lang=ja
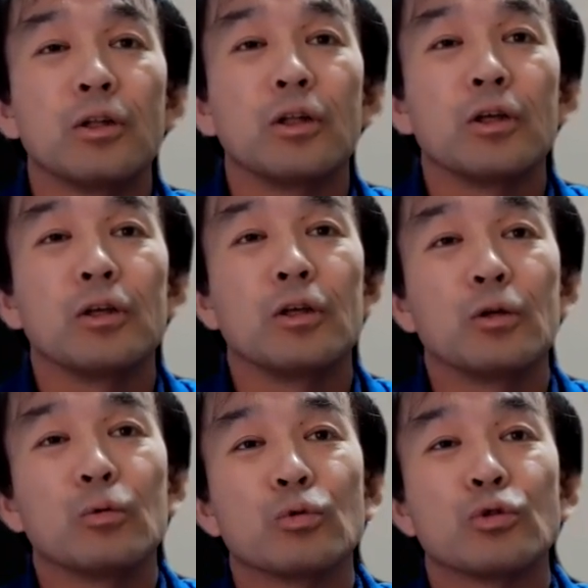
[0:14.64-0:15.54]
で、
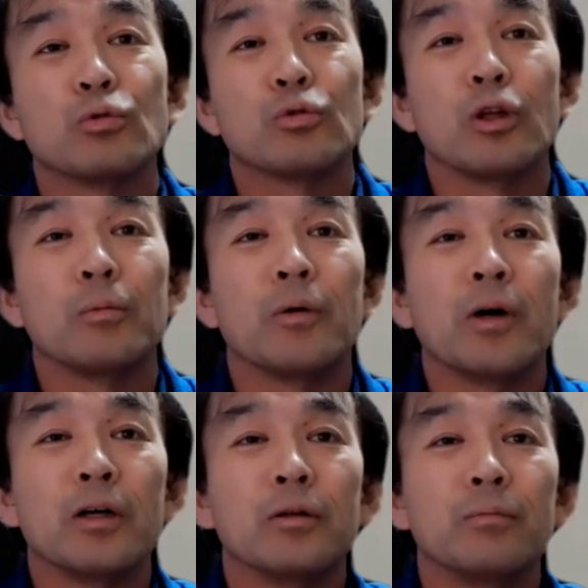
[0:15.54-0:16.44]
今週のテーマ
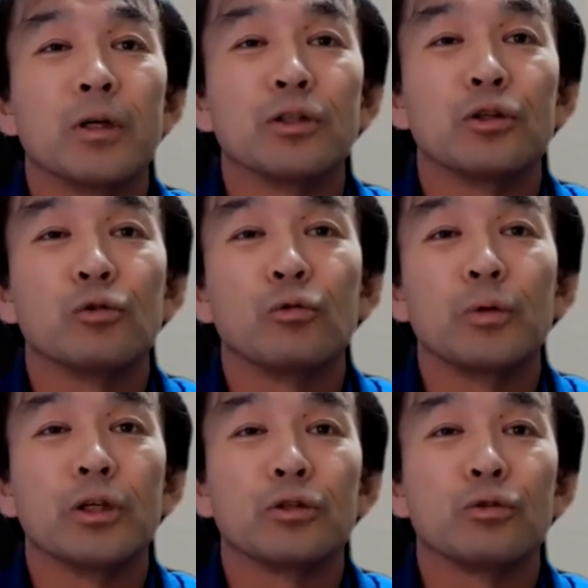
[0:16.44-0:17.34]
は、
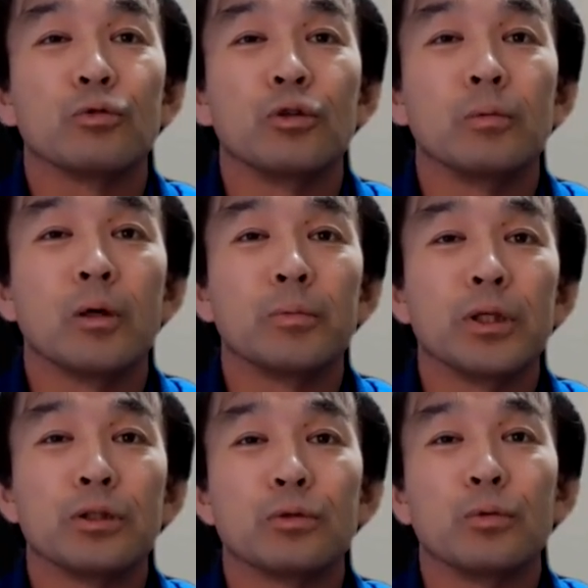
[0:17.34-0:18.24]
ゼロベースと今
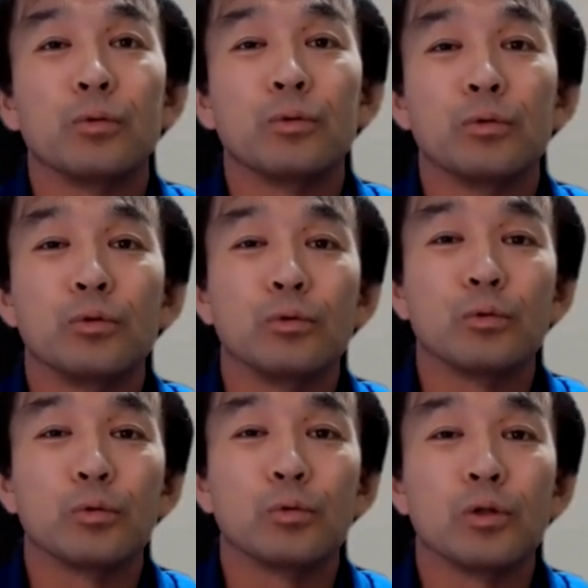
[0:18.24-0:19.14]
ベースとい
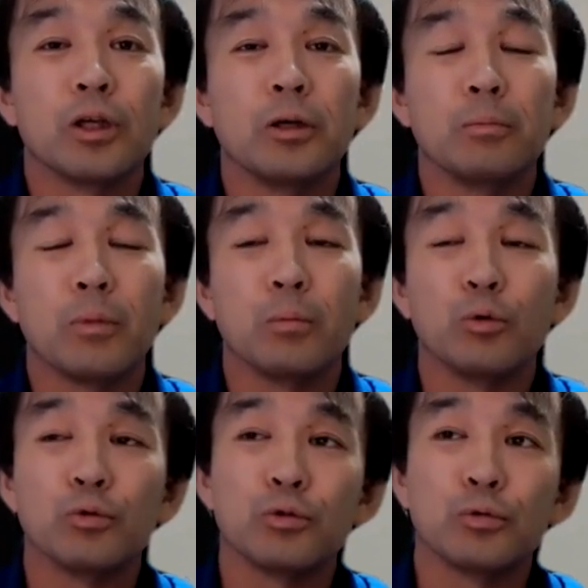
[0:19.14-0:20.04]
うことで、
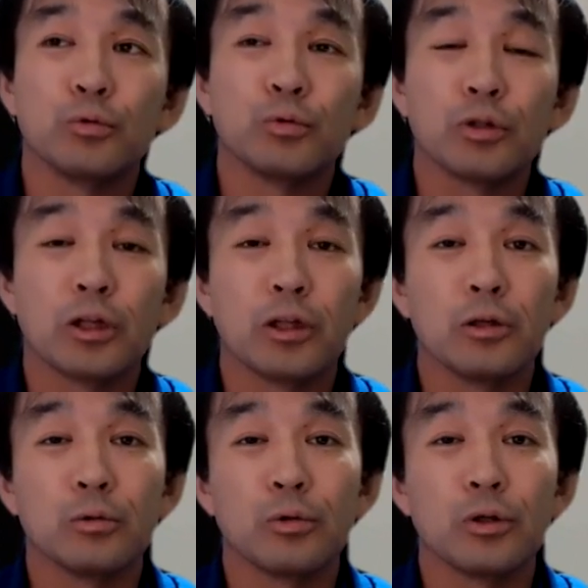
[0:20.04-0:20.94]
目標を立
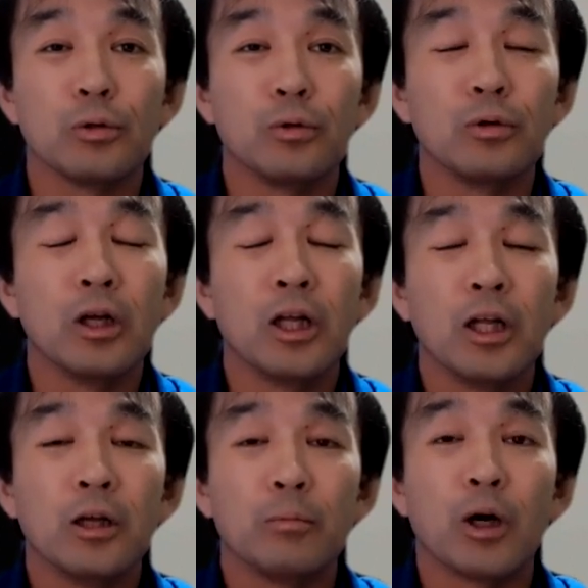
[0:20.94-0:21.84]
てるときの
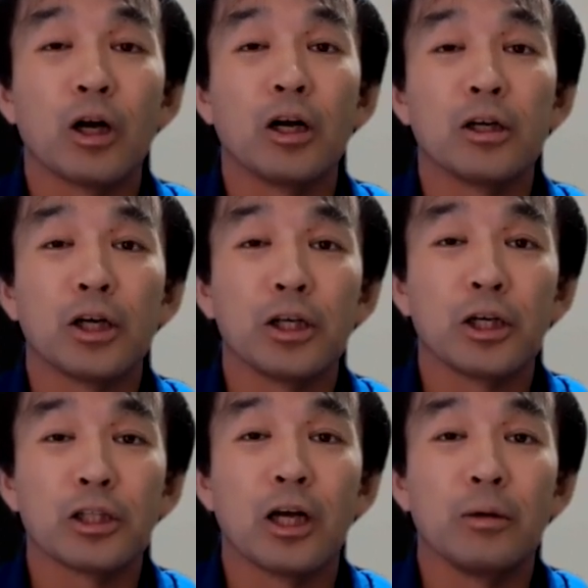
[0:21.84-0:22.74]
考え
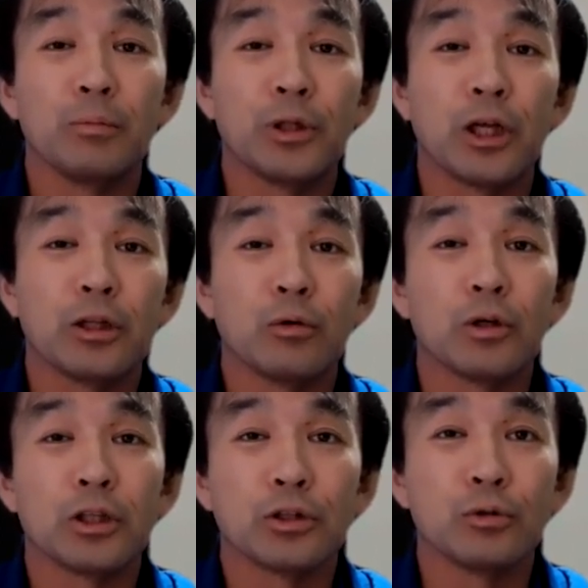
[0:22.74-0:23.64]
方みたいなお
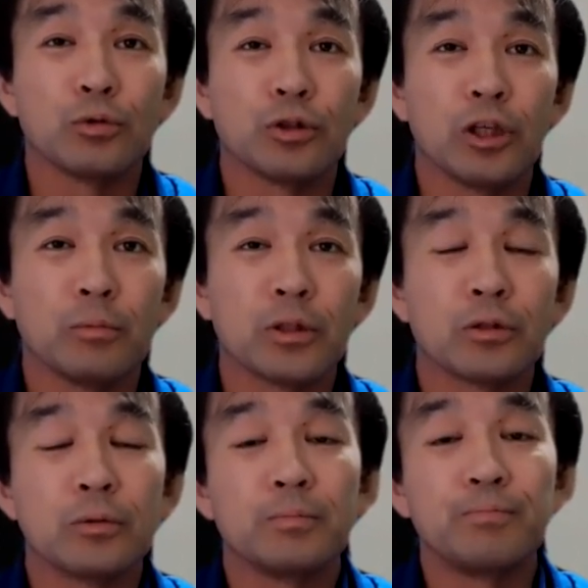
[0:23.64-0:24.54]
話をしていま
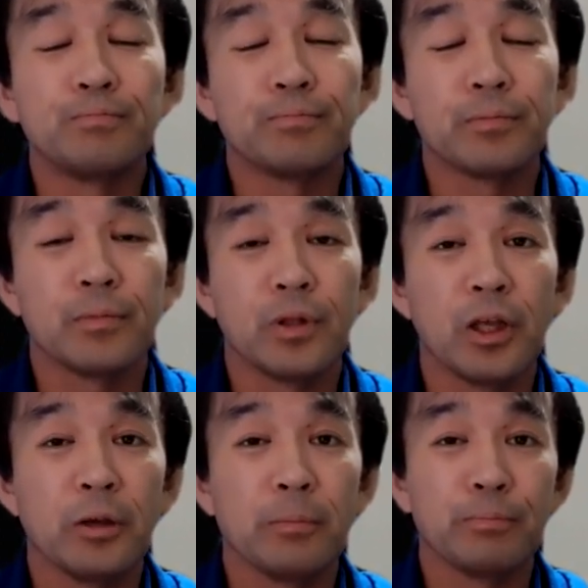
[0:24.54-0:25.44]
す。
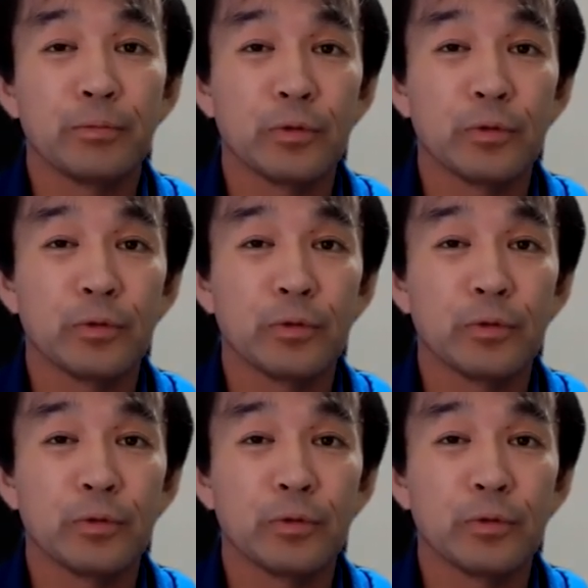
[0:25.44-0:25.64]
で、